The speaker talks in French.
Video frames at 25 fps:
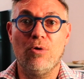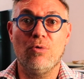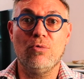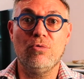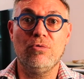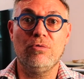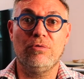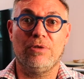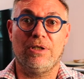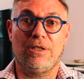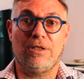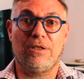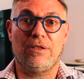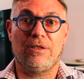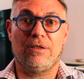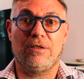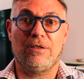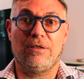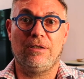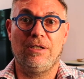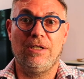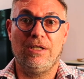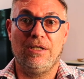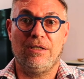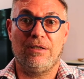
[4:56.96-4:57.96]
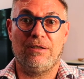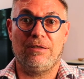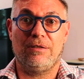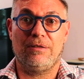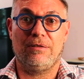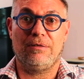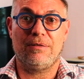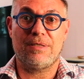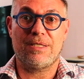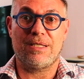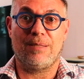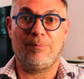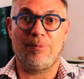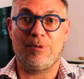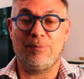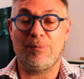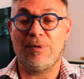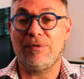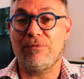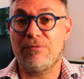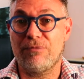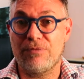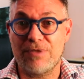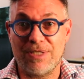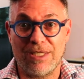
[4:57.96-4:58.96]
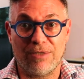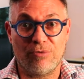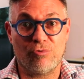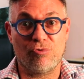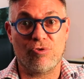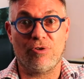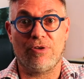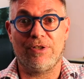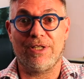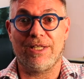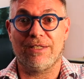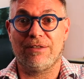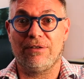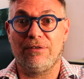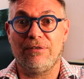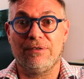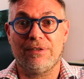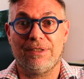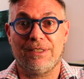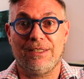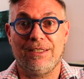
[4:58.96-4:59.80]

Ou euh, simplement vous êtes toujours en attente